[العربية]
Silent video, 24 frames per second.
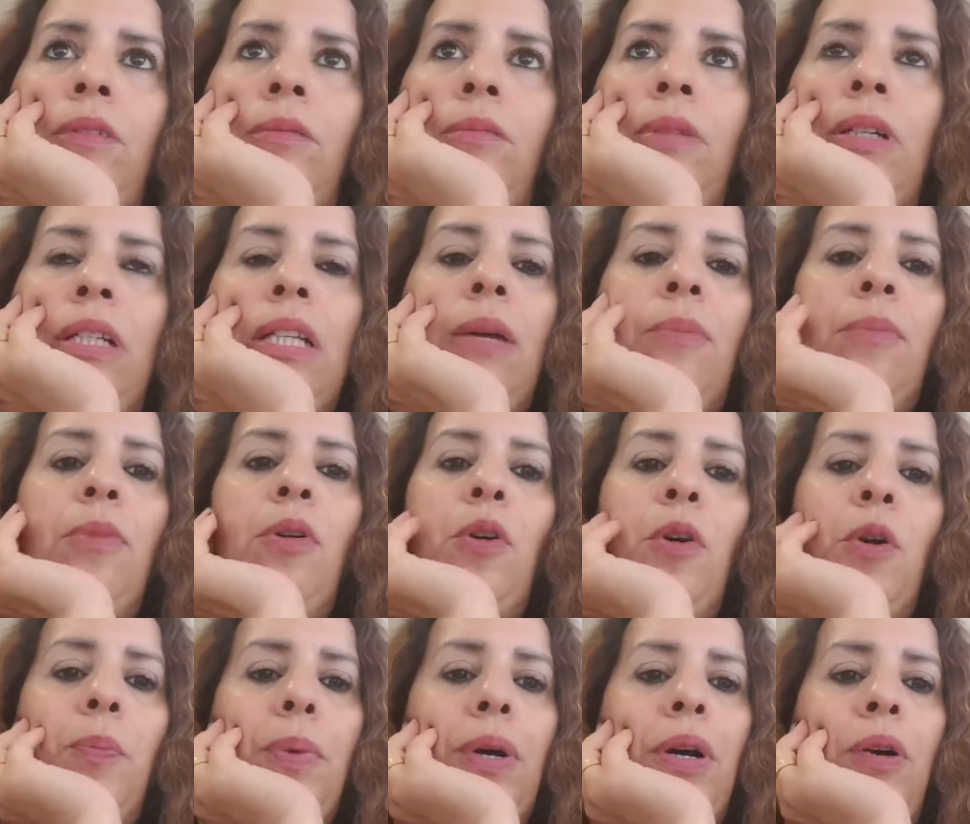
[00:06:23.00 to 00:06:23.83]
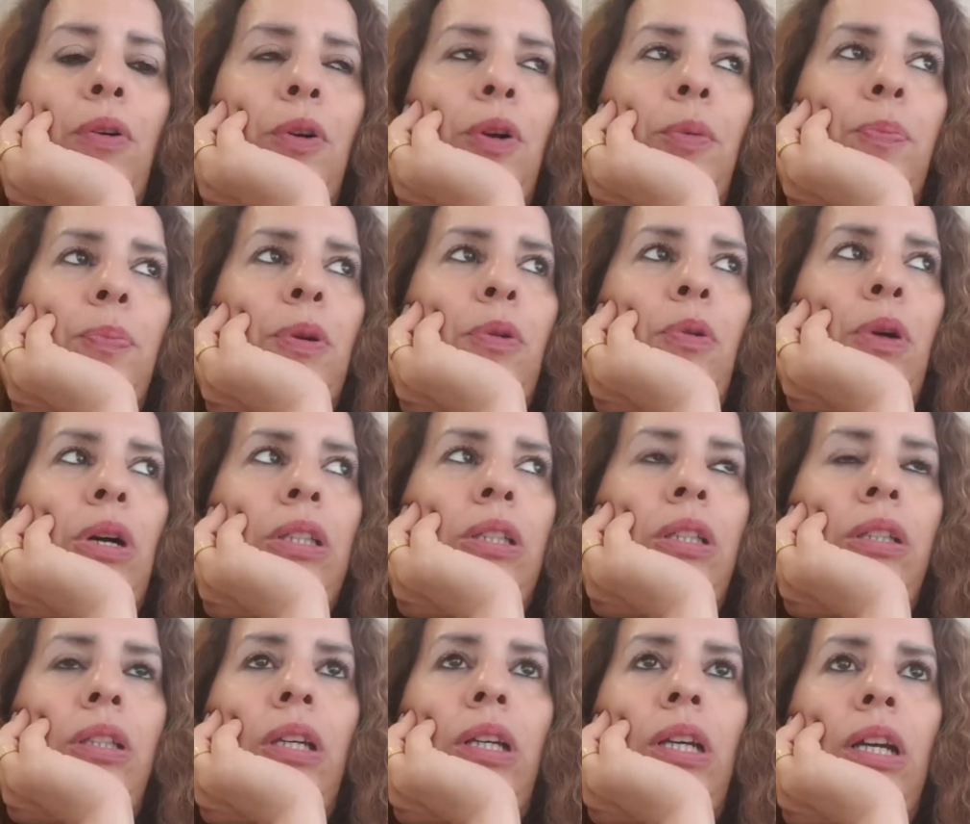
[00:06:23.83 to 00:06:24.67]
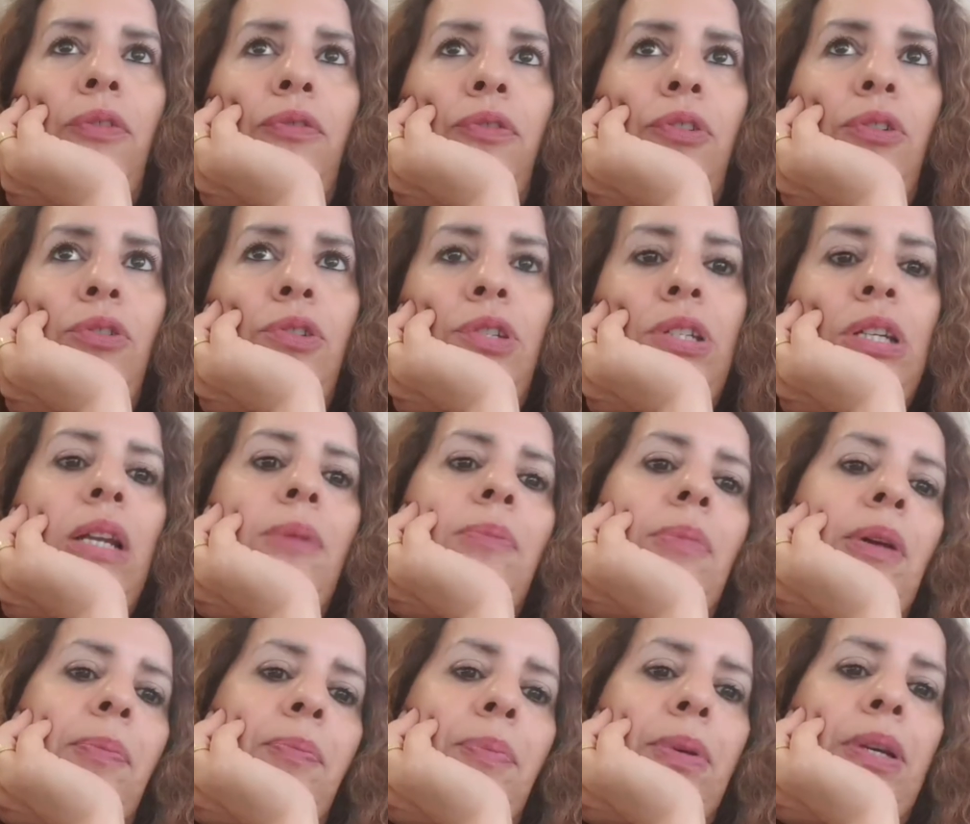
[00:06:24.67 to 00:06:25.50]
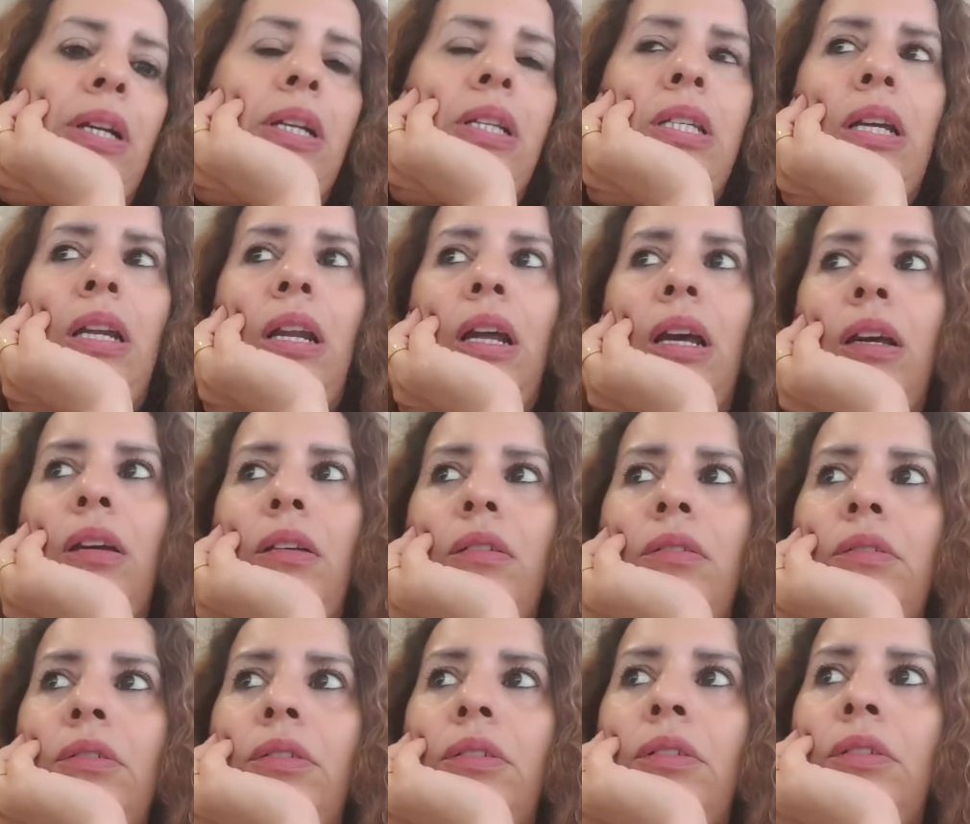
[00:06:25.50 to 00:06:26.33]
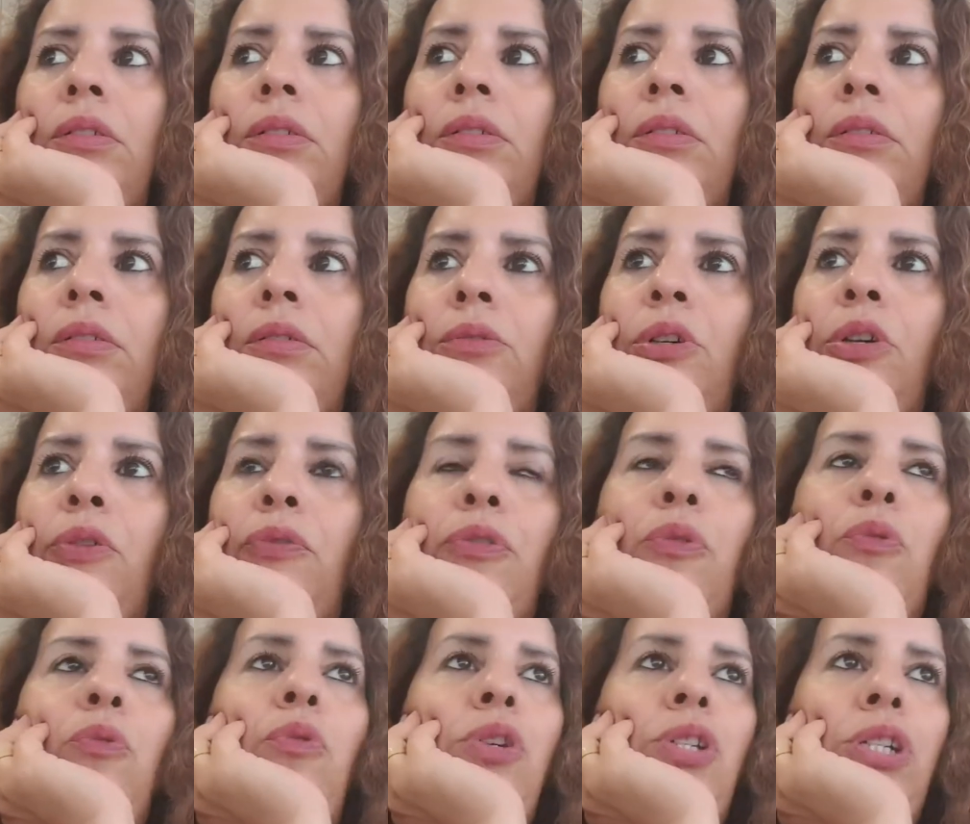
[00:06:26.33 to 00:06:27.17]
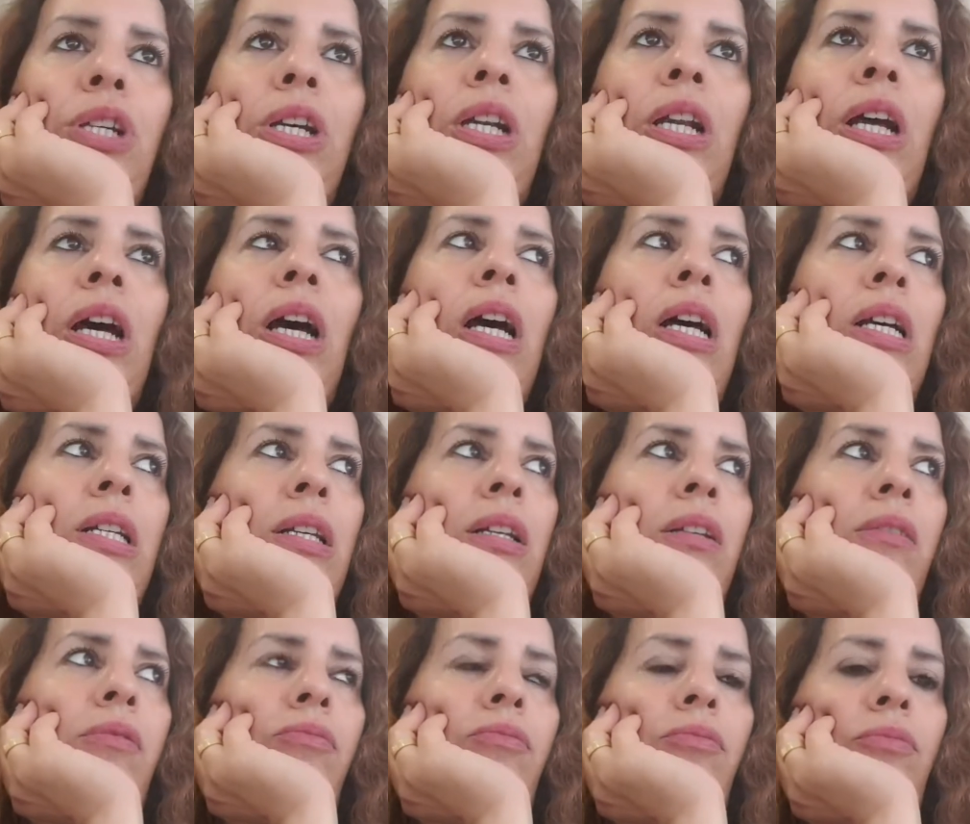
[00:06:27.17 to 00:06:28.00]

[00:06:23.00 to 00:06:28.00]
مادام اوروبا اوروبا واحد يضيع الفلوس على ما ربي جلس هنايا ويفوج هنا احسن